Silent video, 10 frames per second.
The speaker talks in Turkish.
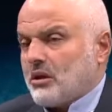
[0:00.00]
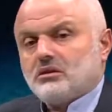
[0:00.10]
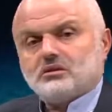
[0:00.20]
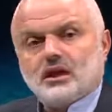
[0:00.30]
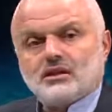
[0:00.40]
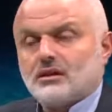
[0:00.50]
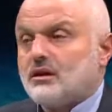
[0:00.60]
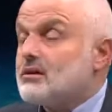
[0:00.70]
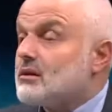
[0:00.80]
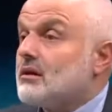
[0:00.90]

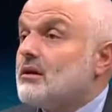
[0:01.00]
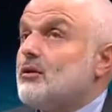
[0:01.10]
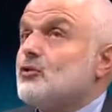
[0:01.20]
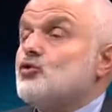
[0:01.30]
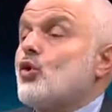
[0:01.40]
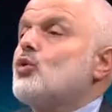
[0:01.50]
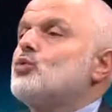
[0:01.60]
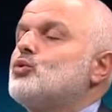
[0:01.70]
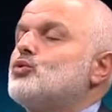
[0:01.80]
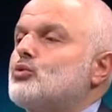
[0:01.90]
İsterseniz çok
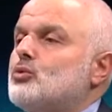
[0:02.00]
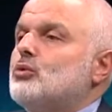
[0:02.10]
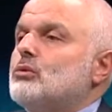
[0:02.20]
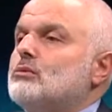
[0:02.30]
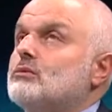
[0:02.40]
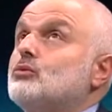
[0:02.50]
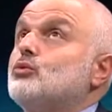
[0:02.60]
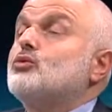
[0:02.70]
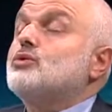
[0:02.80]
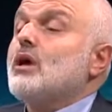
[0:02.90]
güçlü,
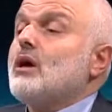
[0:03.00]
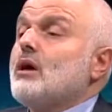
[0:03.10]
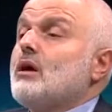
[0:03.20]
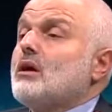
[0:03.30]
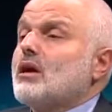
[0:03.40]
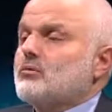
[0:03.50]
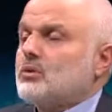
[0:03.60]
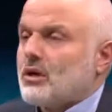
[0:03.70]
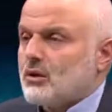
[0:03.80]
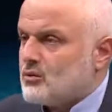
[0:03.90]
yüksek
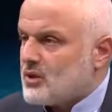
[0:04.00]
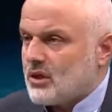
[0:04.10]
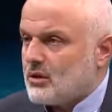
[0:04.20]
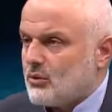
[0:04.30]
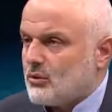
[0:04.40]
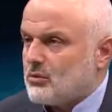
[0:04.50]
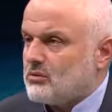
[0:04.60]
yapıların üzerinde olun.